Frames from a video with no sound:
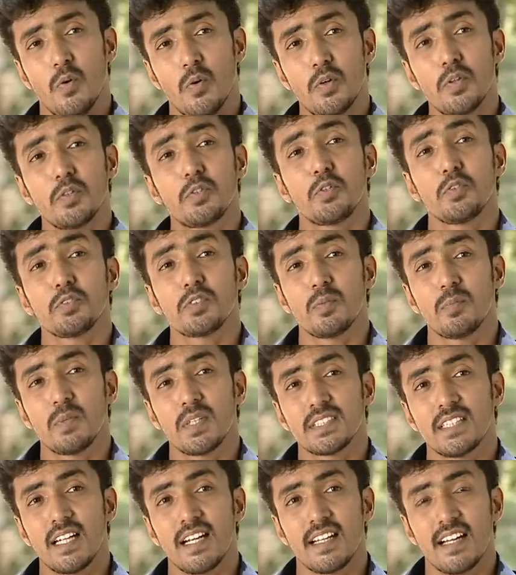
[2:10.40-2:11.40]
உங்கூட டியூஷன்
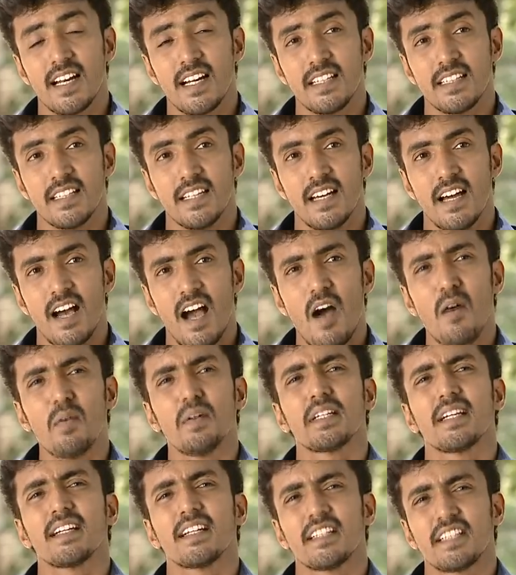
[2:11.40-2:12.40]
படிச்சாலே ராணி
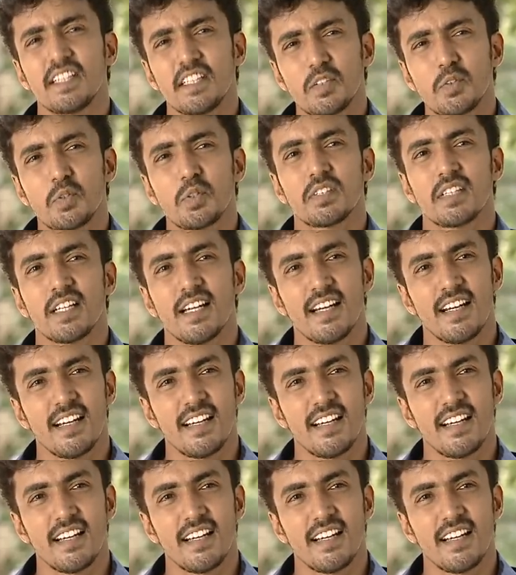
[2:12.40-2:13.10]
அவளுக்கு எங்க ட்ரீட் கொடுத்த